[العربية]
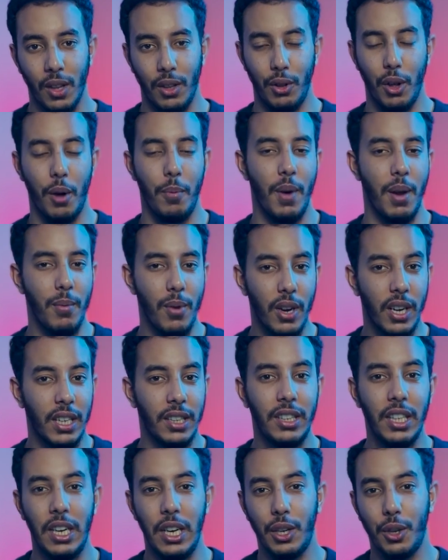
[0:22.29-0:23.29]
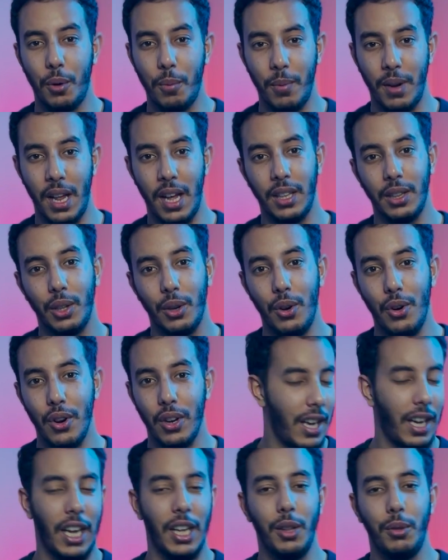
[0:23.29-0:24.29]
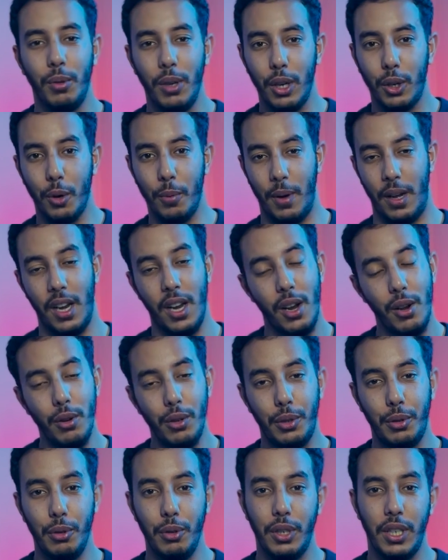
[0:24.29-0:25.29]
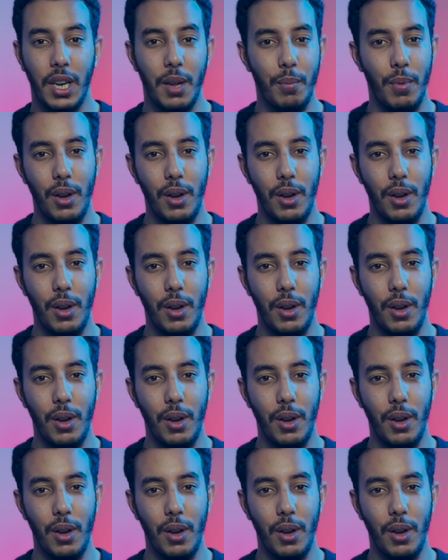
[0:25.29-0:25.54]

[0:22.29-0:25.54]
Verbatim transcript: نورمالمون كندير لكم لانترو كندوي لكم على لو سوجي من